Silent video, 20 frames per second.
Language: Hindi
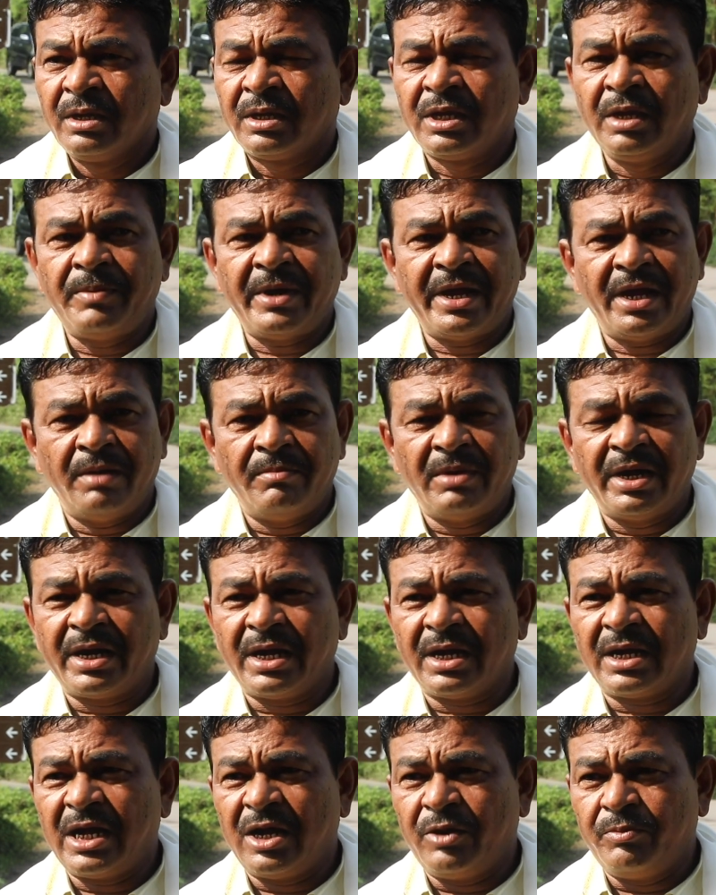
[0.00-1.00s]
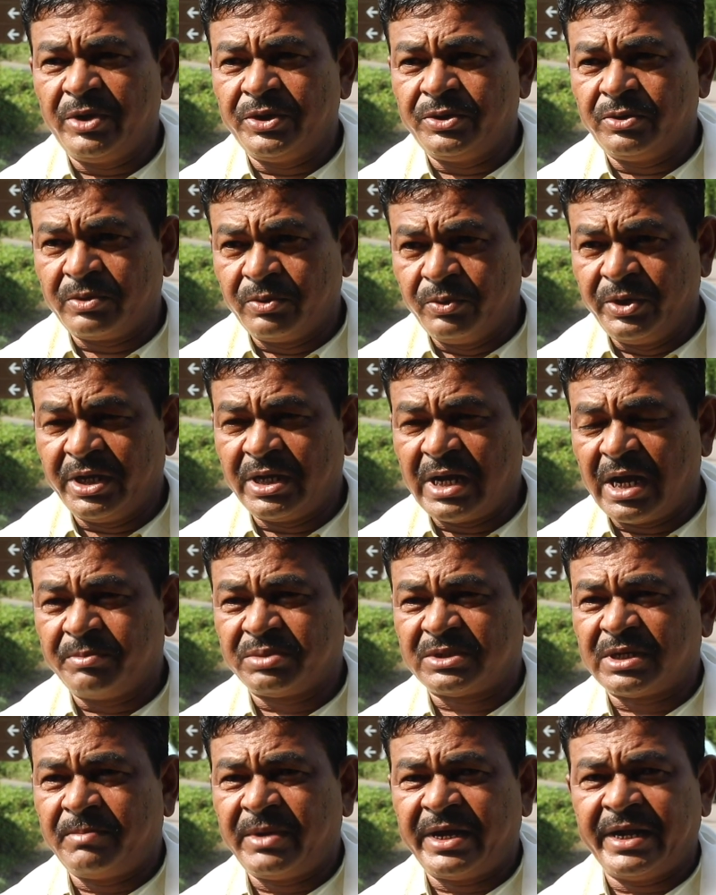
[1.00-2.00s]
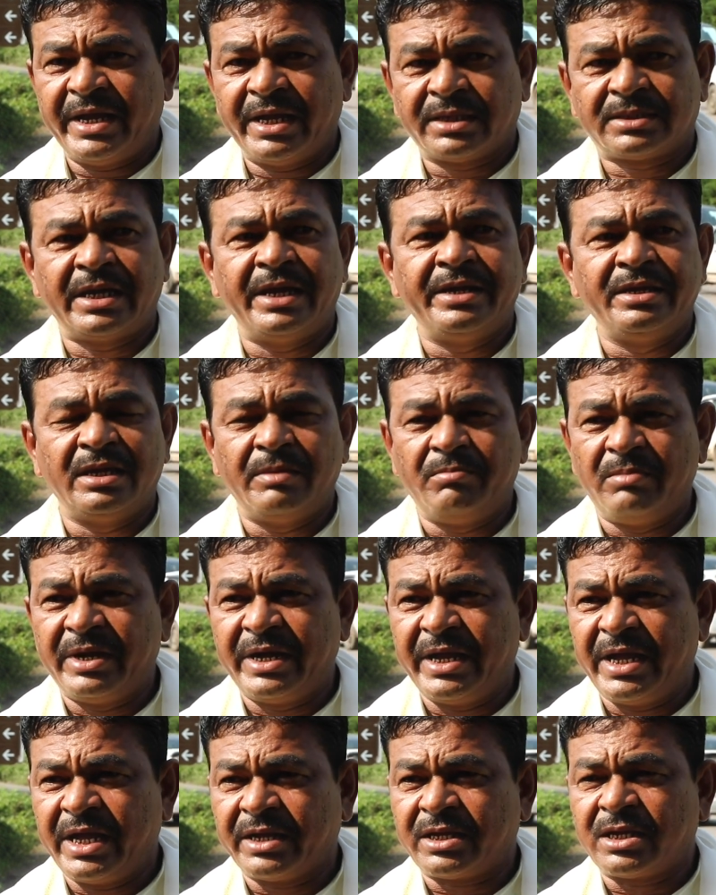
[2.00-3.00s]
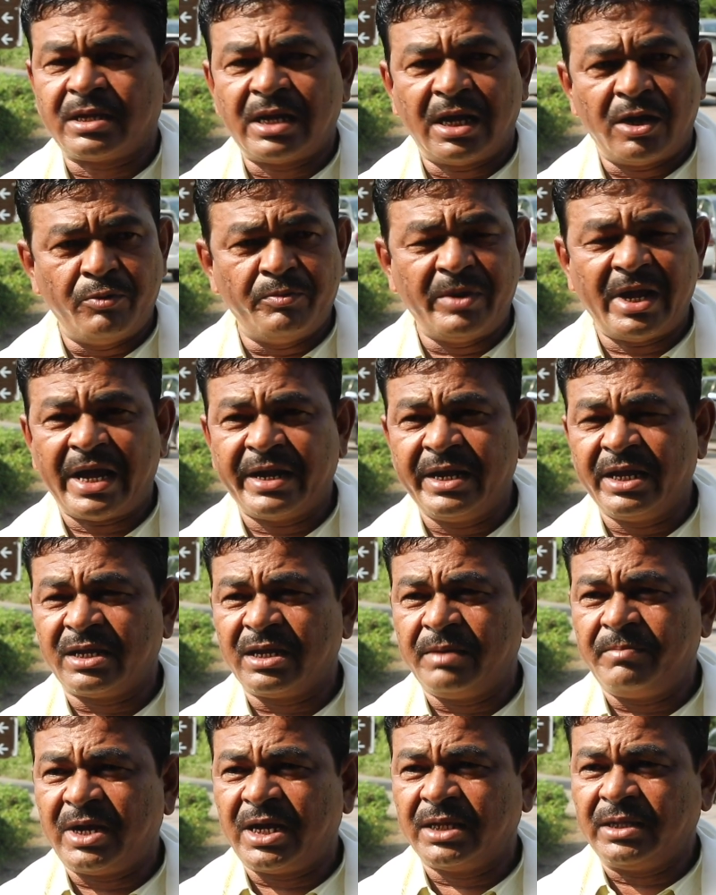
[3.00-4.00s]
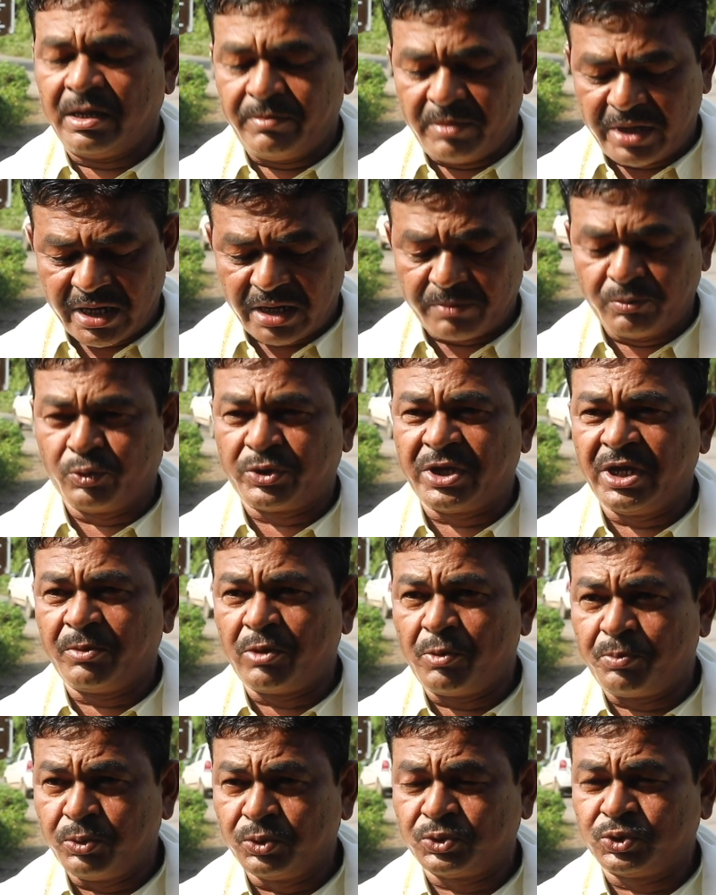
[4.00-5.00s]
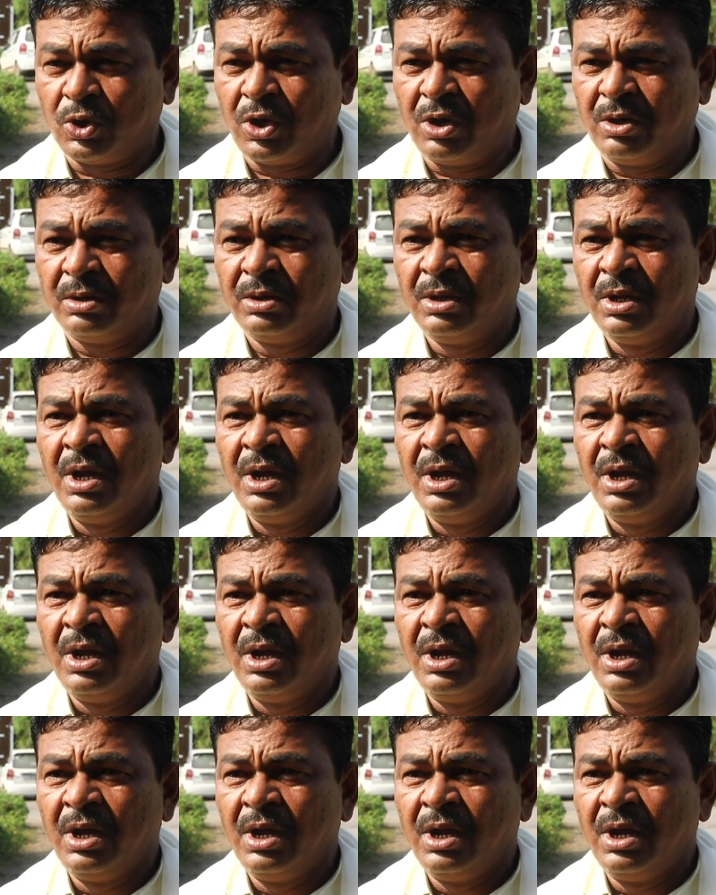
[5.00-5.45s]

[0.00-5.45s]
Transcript: कि भाई हमारा गांव में जो रूढ़ी ग्राम सभा ने ऐसा नियम बनाया है कि गांव में आने के बाद हमारा मुखी को पूछो